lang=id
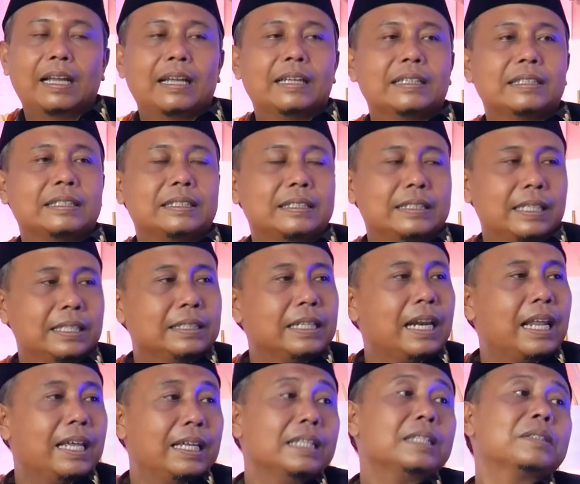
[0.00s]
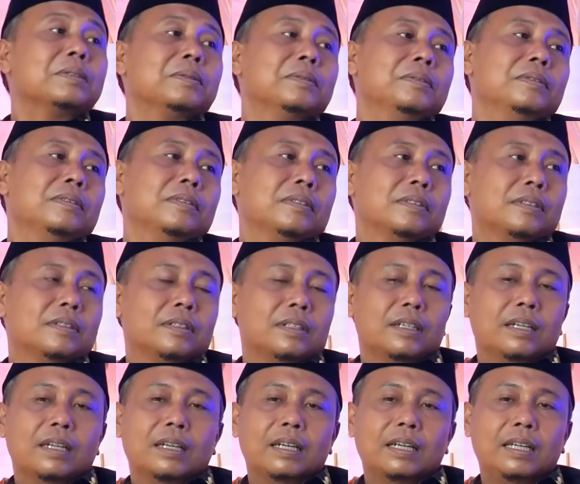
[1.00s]
Setelah itu,
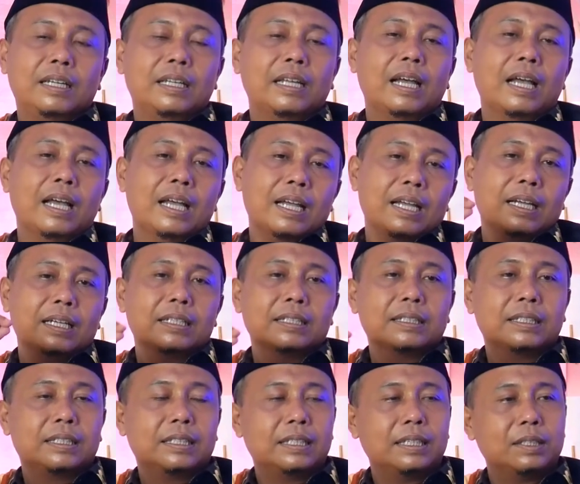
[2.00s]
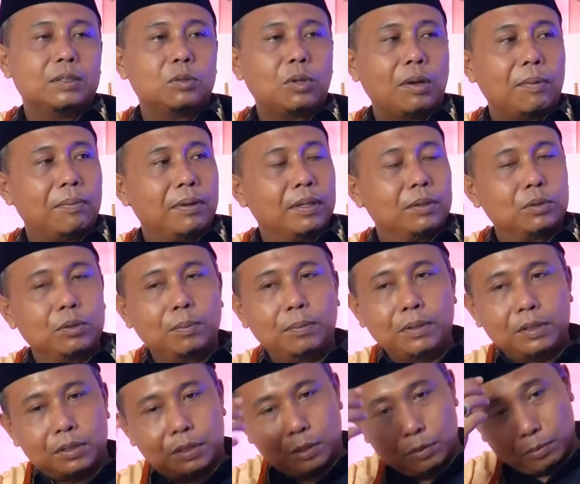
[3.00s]
dia si suami itu
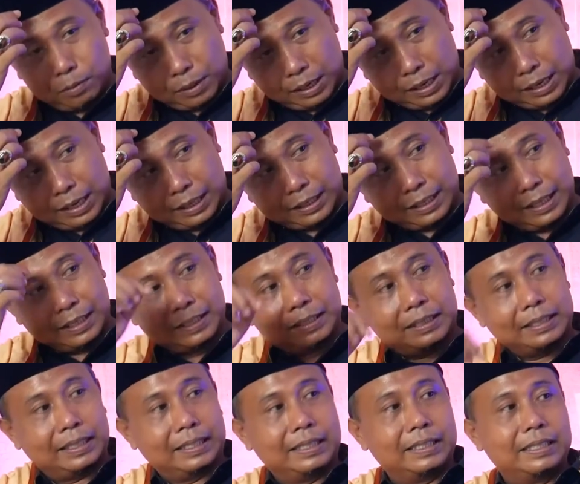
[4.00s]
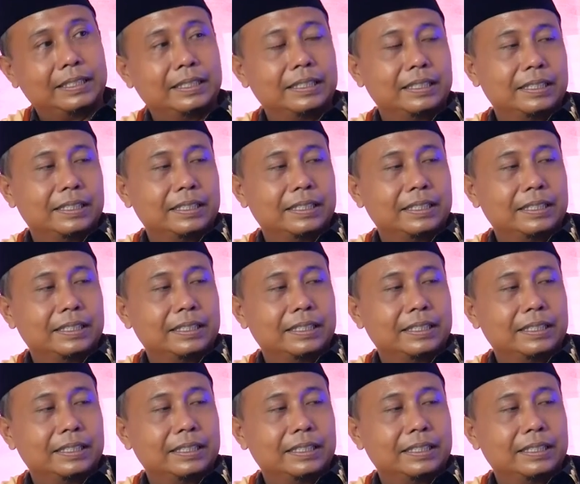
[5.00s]
mencium keningnya istri.